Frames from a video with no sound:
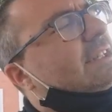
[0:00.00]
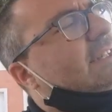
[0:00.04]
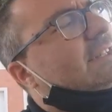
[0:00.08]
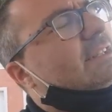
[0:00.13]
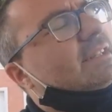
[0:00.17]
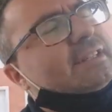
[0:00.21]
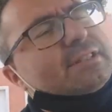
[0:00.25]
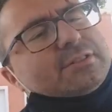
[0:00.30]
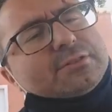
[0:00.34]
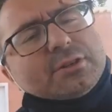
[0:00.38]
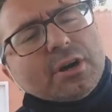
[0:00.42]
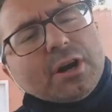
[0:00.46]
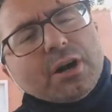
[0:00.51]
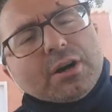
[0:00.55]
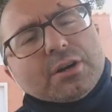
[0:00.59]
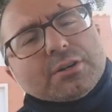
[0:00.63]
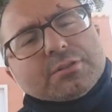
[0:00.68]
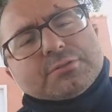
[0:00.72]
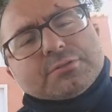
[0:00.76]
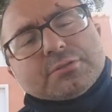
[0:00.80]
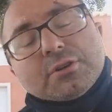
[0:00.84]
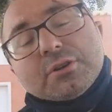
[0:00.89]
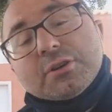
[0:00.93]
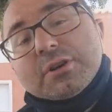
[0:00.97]
il
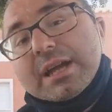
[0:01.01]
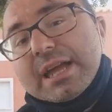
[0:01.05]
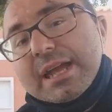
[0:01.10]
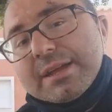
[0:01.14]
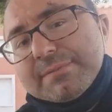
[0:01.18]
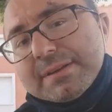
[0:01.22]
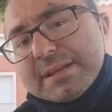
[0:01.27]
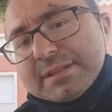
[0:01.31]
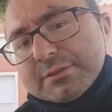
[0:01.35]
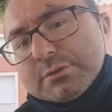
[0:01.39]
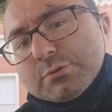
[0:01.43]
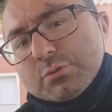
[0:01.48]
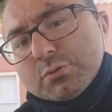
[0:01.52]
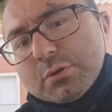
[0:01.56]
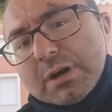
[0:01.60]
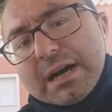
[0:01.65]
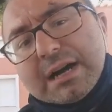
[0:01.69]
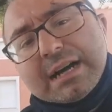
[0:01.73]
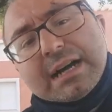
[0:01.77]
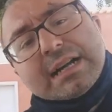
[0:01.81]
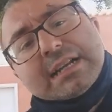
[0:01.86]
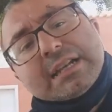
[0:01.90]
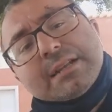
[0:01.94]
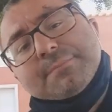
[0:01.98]
ritorno
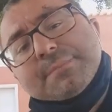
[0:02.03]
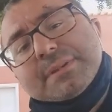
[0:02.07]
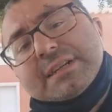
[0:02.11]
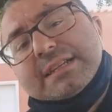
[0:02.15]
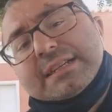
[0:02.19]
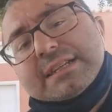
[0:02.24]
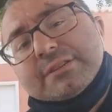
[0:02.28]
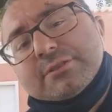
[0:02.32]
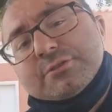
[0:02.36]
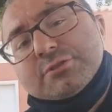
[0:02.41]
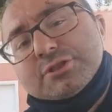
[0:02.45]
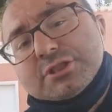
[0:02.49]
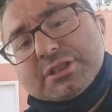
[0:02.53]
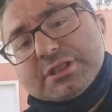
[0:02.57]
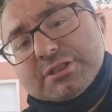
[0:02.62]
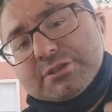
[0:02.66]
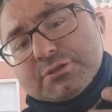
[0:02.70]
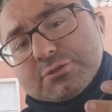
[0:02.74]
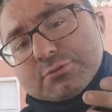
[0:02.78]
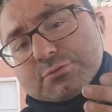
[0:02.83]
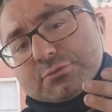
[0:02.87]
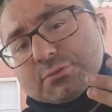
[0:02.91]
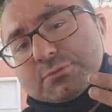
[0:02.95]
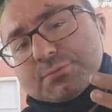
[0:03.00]
eventuale perché non c'è
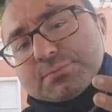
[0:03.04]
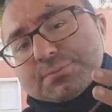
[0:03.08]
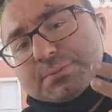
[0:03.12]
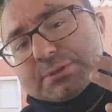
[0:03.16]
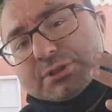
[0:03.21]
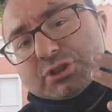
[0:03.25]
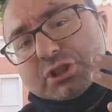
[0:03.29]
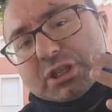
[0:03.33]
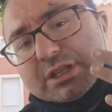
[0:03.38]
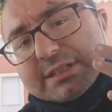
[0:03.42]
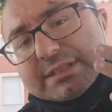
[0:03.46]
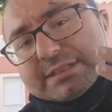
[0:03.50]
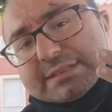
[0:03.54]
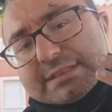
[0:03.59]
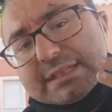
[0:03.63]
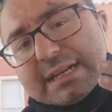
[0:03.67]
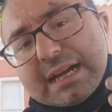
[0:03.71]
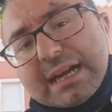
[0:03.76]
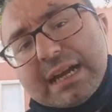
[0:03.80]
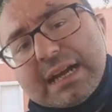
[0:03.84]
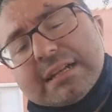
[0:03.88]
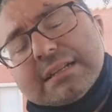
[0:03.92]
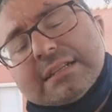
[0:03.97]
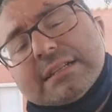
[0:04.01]
nessuna
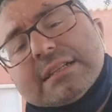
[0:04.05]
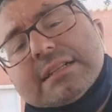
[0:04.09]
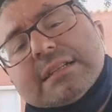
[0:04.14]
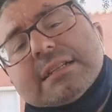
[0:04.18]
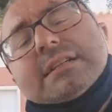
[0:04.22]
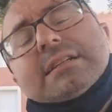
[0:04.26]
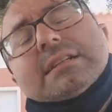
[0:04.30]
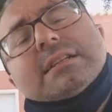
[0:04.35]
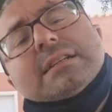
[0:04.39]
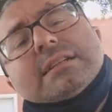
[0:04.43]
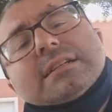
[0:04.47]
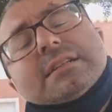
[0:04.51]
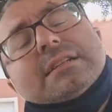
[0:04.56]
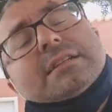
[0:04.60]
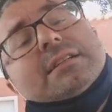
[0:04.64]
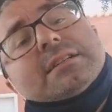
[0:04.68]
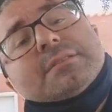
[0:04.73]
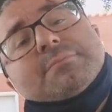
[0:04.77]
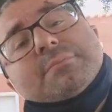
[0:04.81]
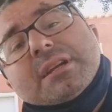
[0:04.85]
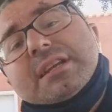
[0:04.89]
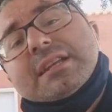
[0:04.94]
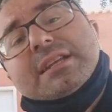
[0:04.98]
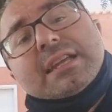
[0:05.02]
ufficialità,
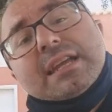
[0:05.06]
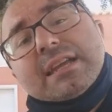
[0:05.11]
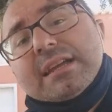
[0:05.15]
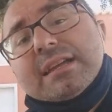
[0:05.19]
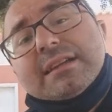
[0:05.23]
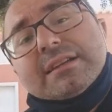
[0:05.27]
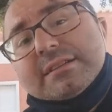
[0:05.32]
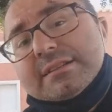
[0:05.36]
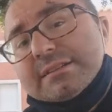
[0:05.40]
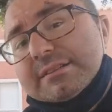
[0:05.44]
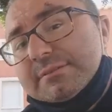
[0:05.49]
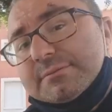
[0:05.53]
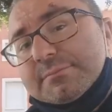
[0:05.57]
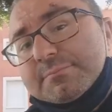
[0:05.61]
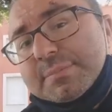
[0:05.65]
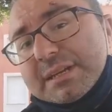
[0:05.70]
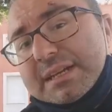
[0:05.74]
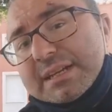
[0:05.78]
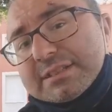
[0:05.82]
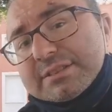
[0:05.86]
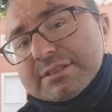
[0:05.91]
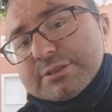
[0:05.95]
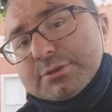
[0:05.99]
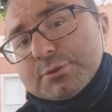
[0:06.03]
perché
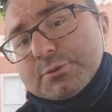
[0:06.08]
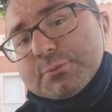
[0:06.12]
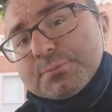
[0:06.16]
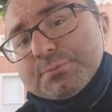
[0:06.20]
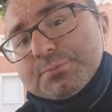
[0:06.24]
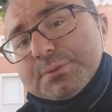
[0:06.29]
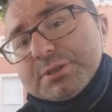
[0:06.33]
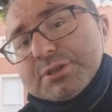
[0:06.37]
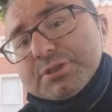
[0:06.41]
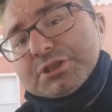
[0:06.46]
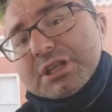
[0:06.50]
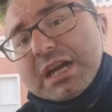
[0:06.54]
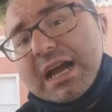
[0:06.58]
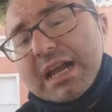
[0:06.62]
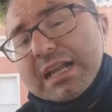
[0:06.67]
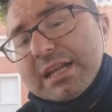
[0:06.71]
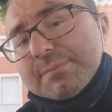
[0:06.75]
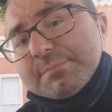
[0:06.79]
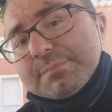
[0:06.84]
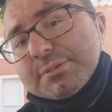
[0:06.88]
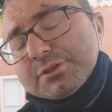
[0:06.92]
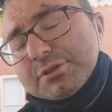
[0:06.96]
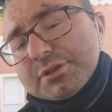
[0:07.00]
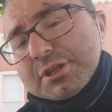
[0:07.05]
per essere ufficiali
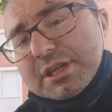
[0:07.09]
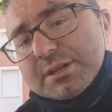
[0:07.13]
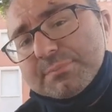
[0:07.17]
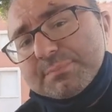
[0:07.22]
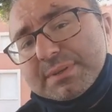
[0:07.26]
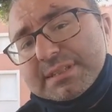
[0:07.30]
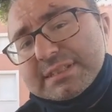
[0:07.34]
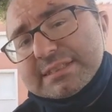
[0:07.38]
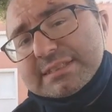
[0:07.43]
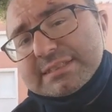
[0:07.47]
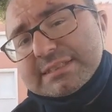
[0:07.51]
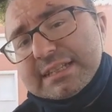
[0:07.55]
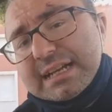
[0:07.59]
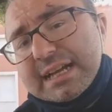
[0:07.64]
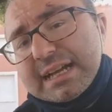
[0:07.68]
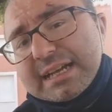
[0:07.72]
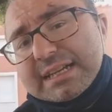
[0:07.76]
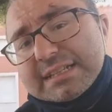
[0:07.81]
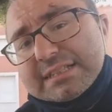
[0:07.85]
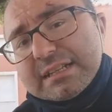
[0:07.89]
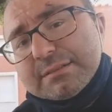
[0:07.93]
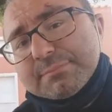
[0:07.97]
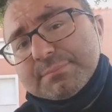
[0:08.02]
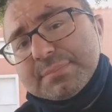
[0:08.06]
bisogna
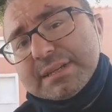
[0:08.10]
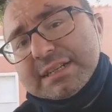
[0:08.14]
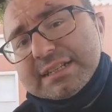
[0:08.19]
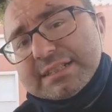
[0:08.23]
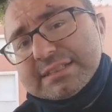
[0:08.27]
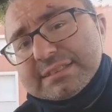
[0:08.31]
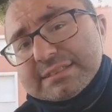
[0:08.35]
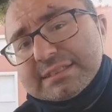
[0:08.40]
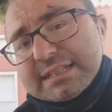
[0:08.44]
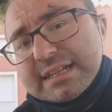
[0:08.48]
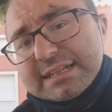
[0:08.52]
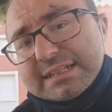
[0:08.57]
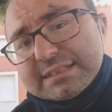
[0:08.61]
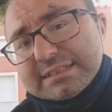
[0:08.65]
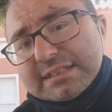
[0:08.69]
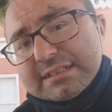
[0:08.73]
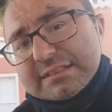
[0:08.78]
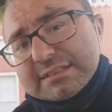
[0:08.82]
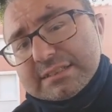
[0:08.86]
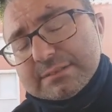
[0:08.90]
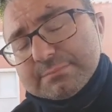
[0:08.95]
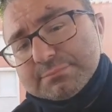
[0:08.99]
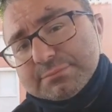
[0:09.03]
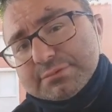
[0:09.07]
passare dal benestare
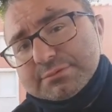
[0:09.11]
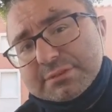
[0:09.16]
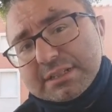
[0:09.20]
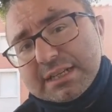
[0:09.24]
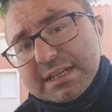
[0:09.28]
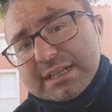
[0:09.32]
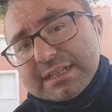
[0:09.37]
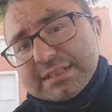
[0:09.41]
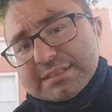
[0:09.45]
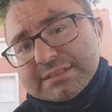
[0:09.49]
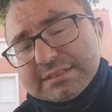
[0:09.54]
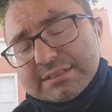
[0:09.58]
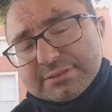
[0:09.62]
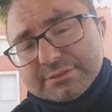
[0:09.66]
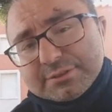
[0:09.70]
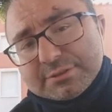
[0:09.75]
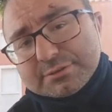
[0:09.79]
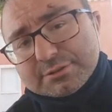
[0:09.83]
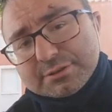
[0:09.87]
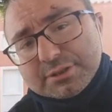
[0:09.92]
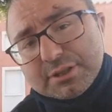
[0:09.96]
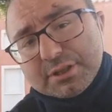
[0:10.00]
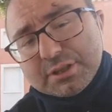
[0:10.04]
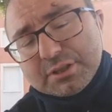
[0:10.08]
del Tribunale di
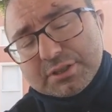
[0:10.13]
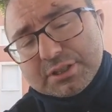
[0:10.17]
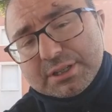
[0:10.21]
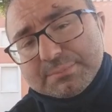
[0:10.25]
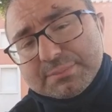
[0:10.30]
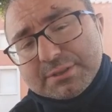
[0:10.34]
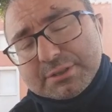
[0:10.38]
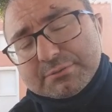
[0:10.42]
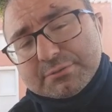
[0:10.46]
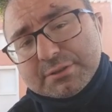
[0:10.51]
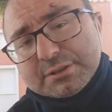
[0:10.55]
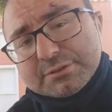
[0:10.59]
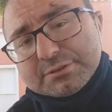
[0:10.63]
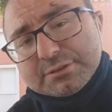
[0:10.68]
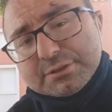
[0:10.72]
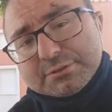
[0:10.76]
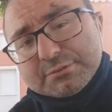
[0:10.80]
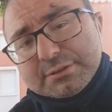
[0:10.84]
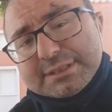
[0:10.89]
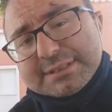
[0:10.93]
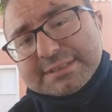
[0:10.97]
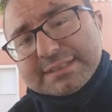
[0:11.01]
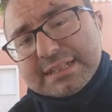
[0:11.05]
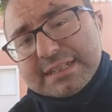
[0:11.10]
Crotone per quanto
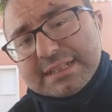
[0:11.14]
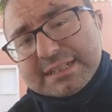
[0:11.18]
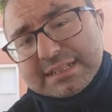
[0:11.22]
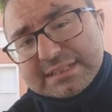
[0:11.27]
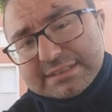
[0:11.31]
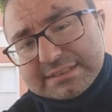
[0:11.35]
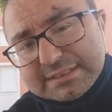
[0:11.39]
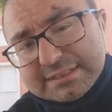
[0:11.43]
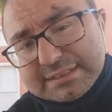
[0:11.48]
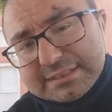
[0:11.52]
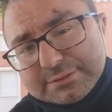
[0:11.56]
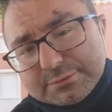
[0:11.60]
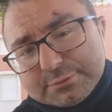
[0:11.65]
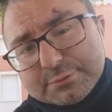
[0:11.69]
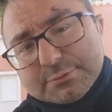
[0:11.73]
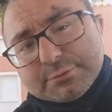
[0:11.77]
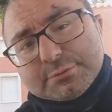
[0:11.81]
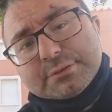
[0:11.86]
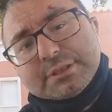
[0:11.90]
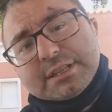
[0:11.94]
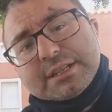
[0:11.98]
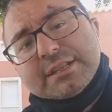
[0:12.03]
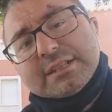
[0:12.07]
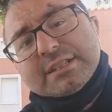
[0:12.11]
riguarda le
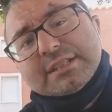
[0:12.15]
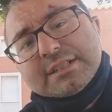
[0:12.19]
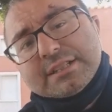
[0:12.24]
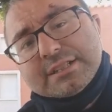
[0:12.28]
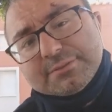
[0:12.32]
candidature.